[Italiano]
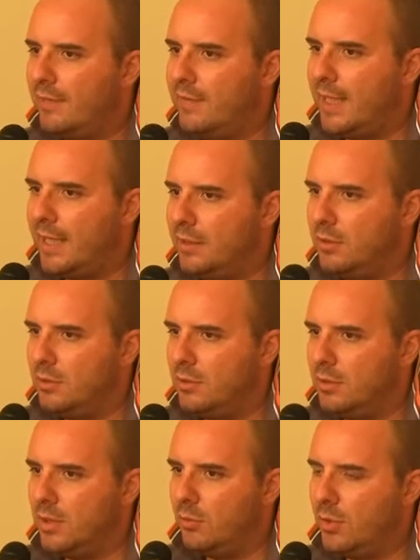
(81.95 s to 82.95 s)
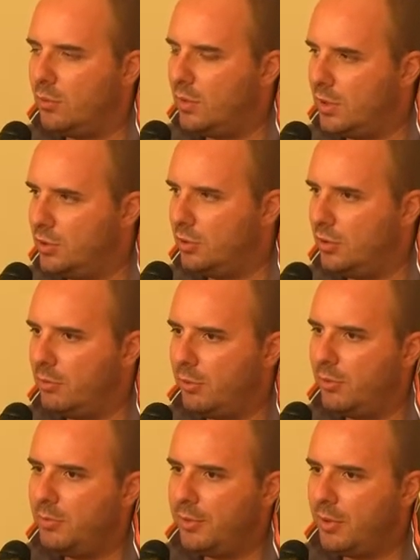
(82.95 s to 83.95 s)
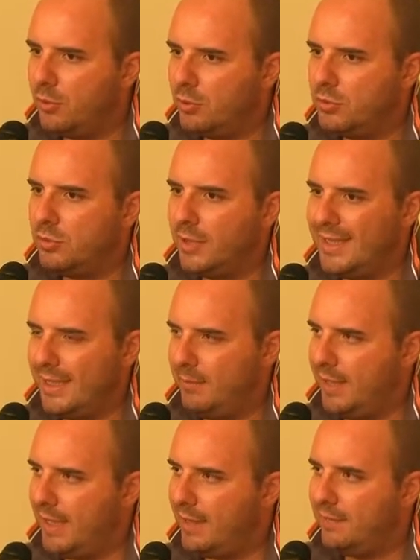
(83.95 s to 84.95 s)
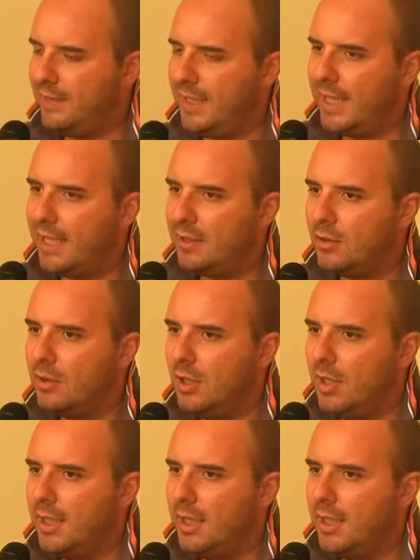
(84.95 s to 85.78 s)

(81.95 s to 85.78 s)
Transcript: avviando da qui a qualche giorno, proprio il primo agosto e terminerà a fine anno,